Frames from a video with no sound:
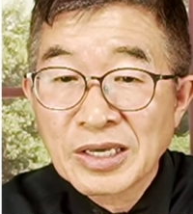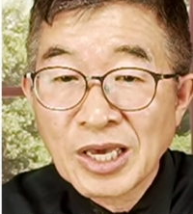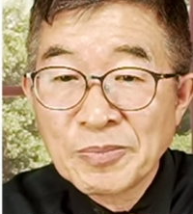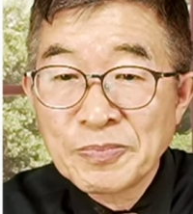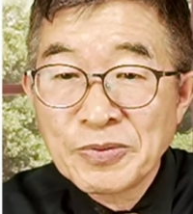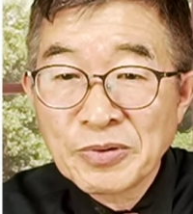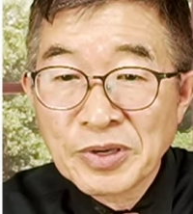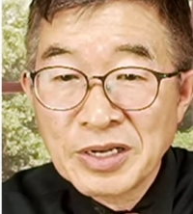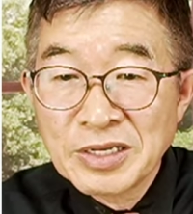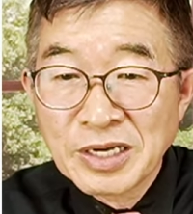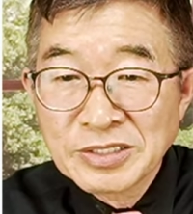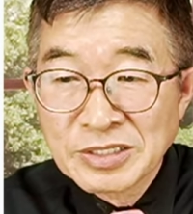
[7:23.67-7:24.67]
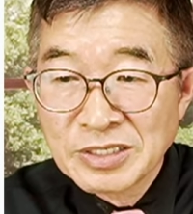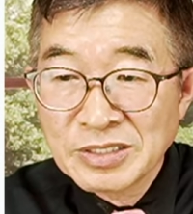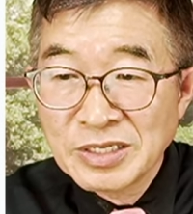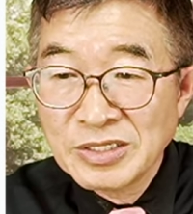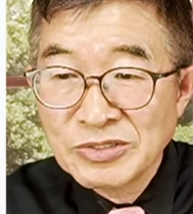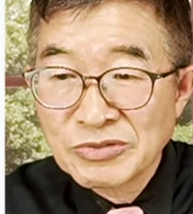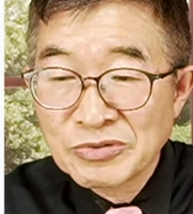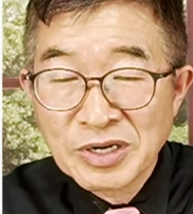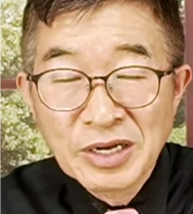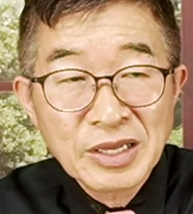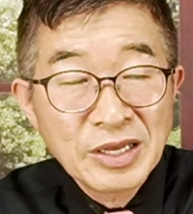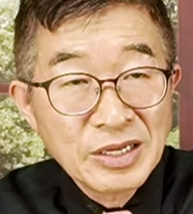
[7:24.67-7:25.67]
개표 결과 선거인
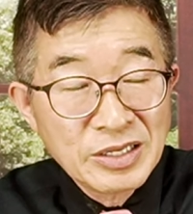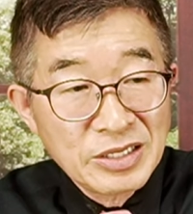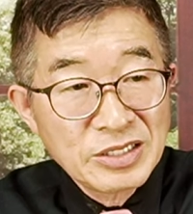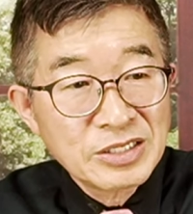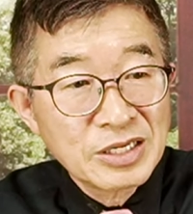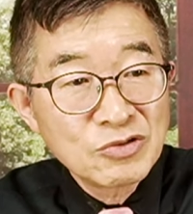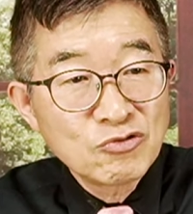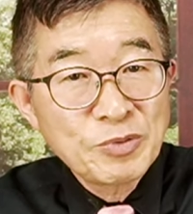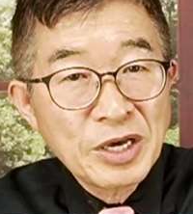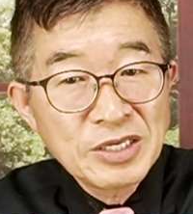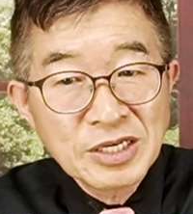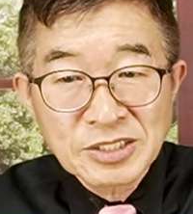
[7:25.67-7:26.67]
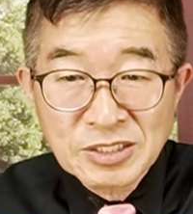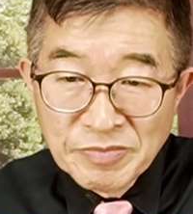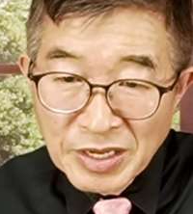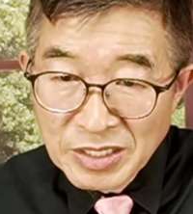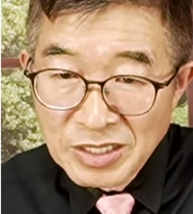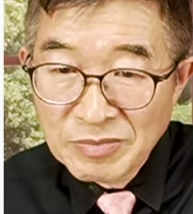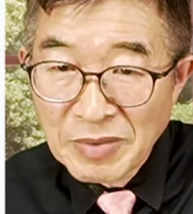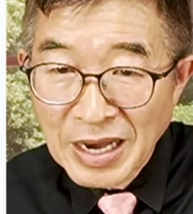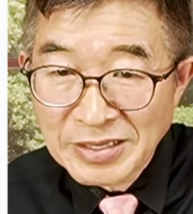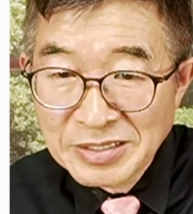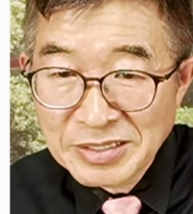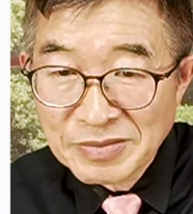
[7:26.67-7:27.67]
수가 2906명이 더
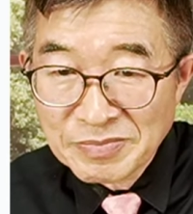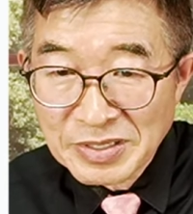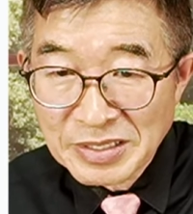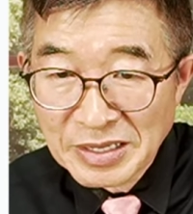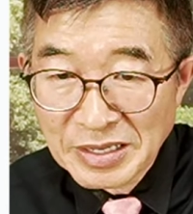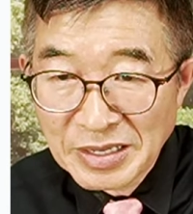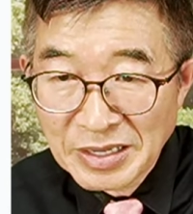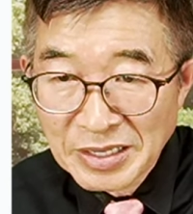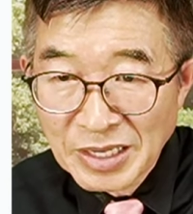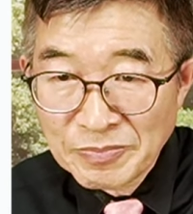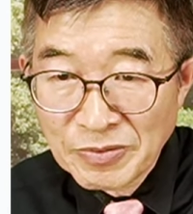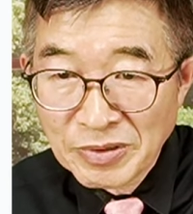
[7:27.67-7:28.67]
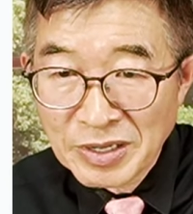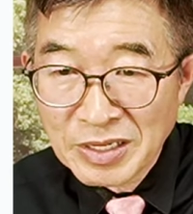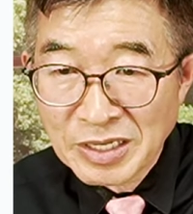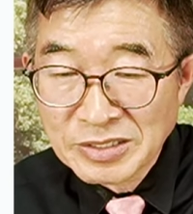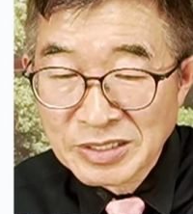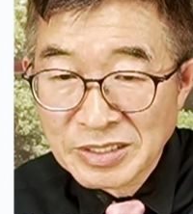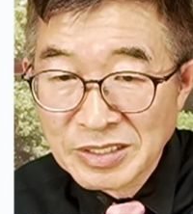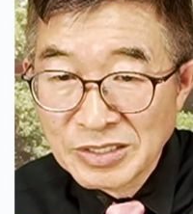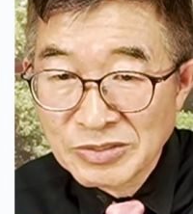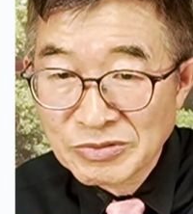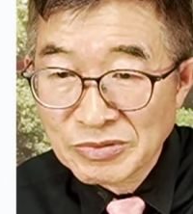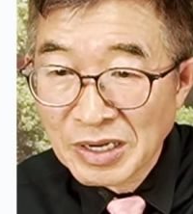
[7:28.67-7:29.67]
많은 겁니다. 개표 결과
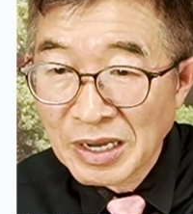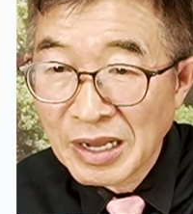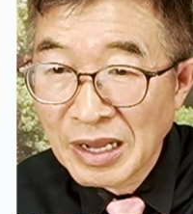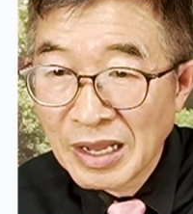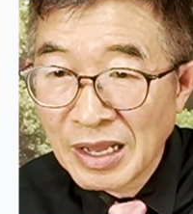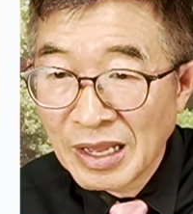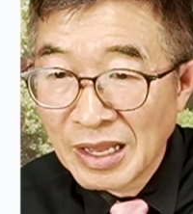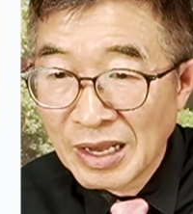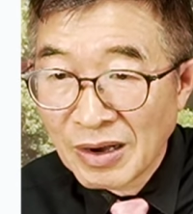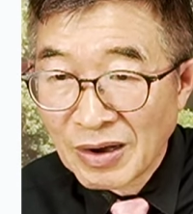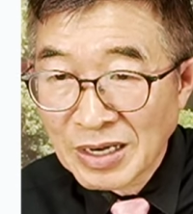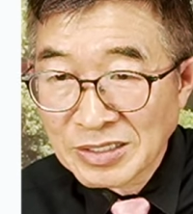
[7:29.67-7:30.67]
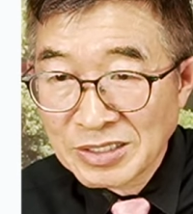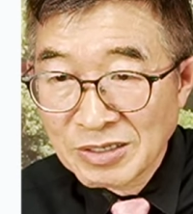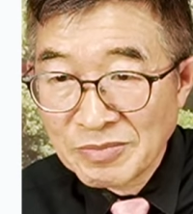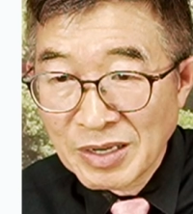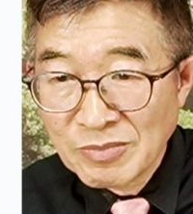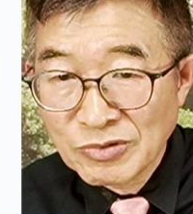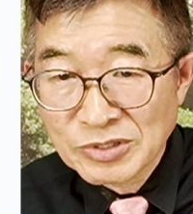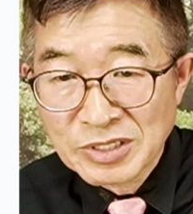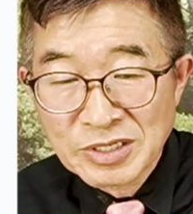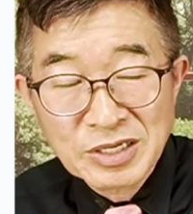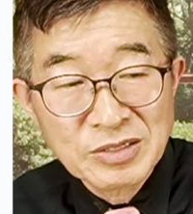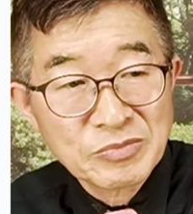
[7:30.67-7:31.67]
선거인 수가 확정 명부
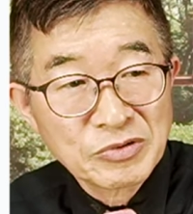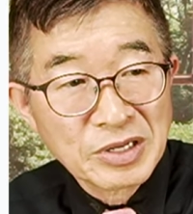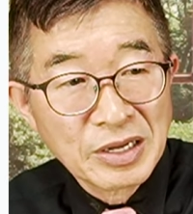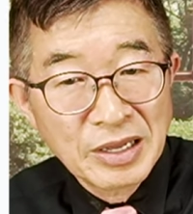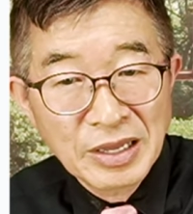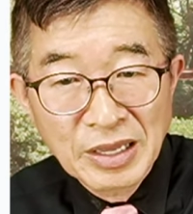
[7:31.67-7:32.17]
선거인보다